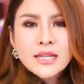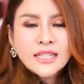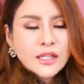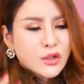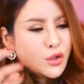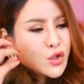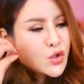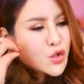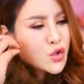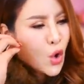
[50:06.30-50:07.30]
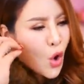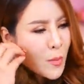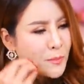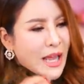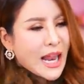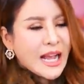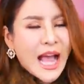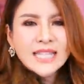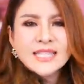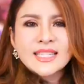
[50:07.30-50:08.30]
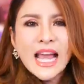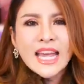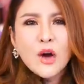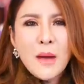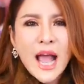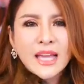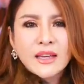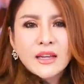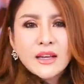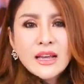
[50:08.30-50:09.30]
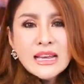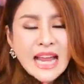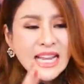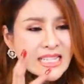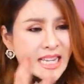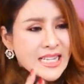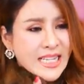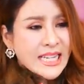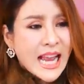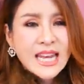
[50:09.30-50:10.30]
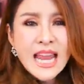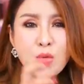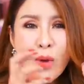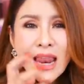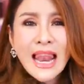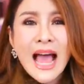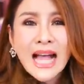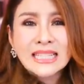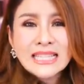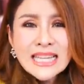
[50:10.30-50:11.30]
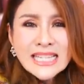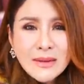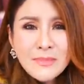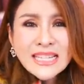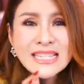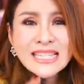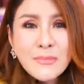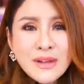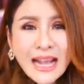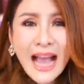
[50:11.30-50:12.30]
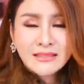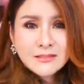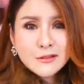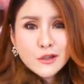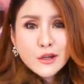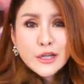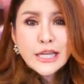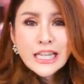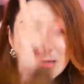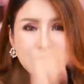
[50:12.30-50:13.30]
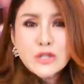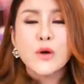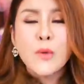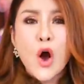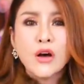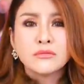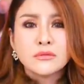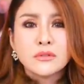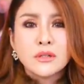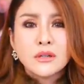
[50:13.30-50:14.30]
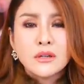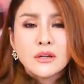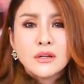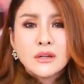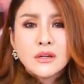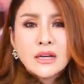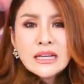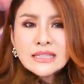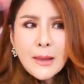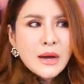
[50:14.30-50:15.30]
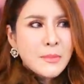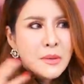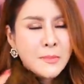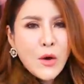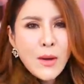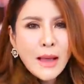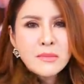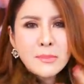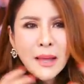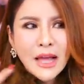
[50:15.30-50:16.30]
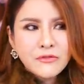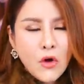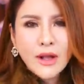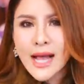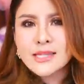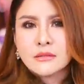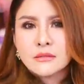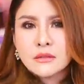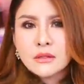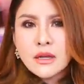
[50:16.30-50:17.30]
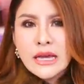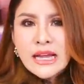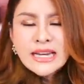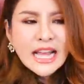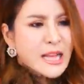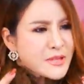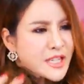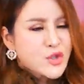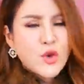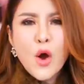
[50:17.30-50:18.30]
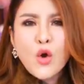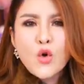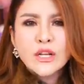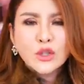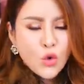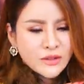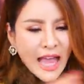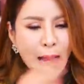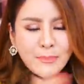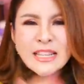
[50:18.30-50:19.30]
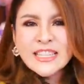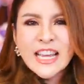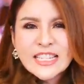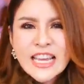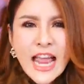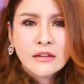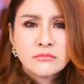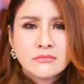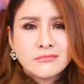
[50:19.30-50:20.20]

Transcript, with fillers: ฉันจะทุ่มพลังงานใส่เข้าไปในสิ่งสิ่งนั้นในเวลาที่ฉันมีจำกัดยี่สิบสี่ชั่วโมงแต่เมื่อไม่มีเป้าหมายไม่มีพลังโฟกัสในยี่สิบสี่ชั่วโมงคุณจะถูกแตกเป็นเสี่ยงเสี่ยง